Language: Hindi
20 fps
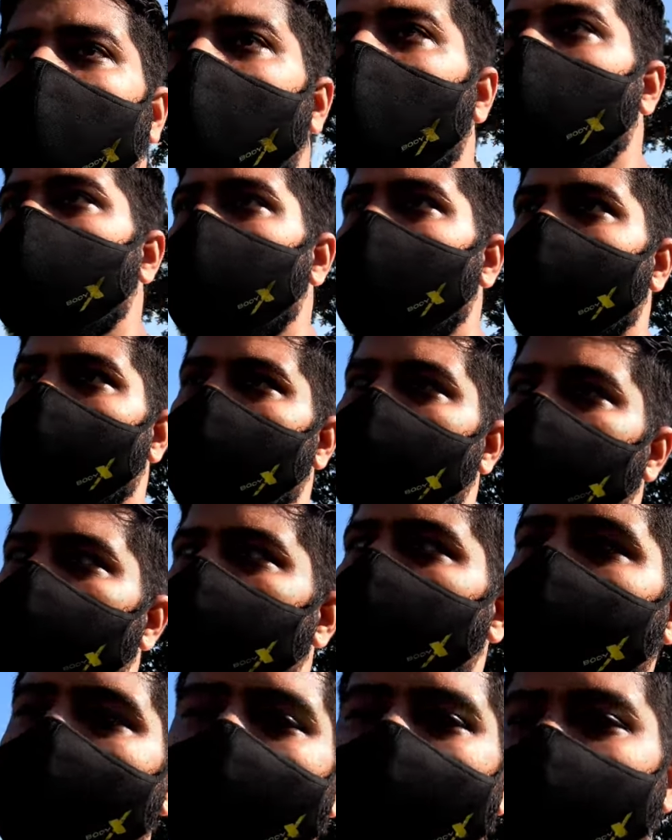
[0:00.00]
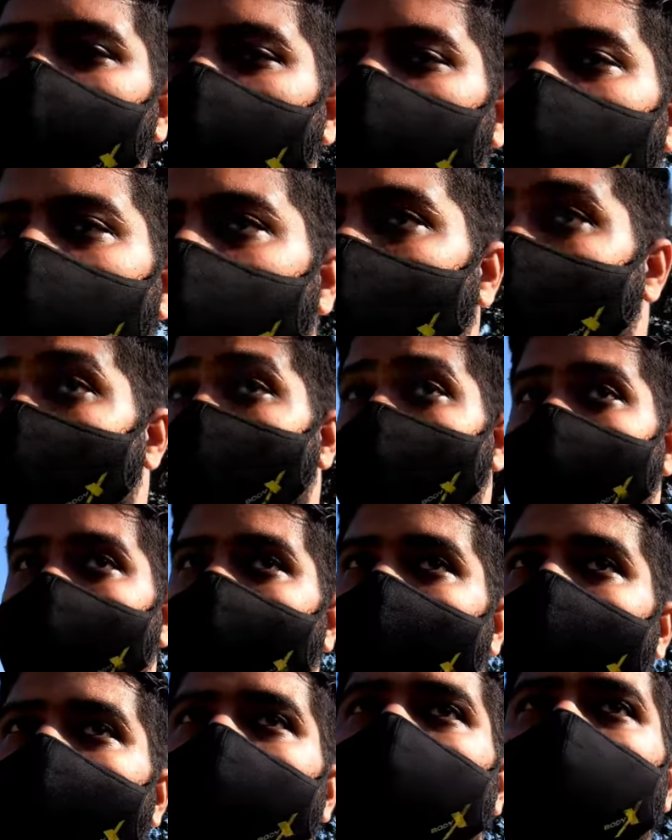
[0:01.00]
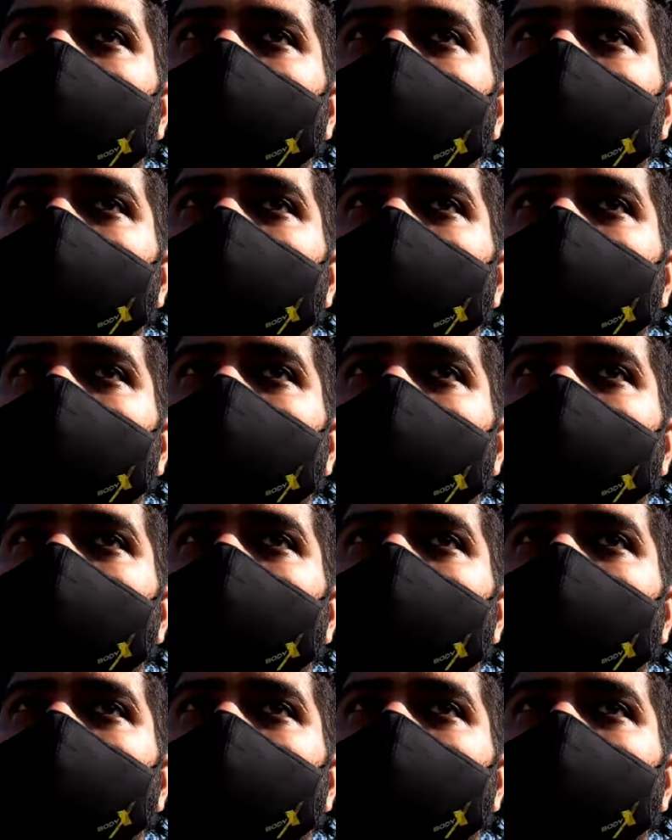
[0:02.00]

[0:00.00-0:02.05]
हमारे कुछ साथी अभी नहीं आए हैं